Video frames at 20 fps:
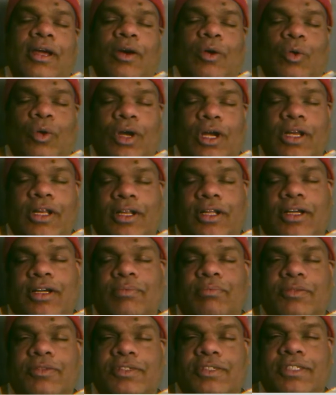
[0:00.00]

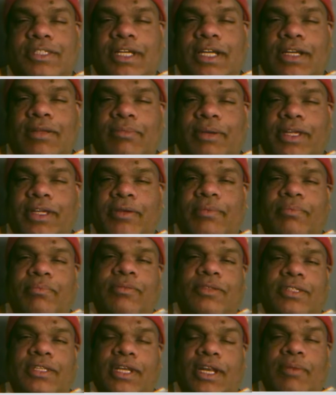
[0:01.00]
குரலுக்கும் செழுமையும்
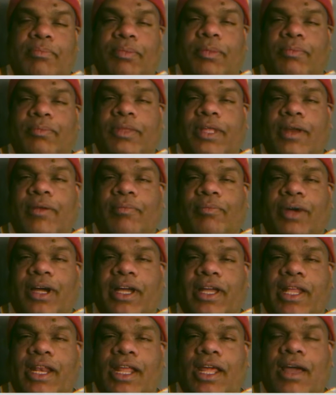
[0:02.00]
சிறப்பும் தரும்
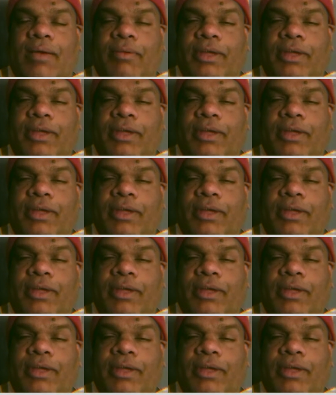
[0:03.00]
வகையிலே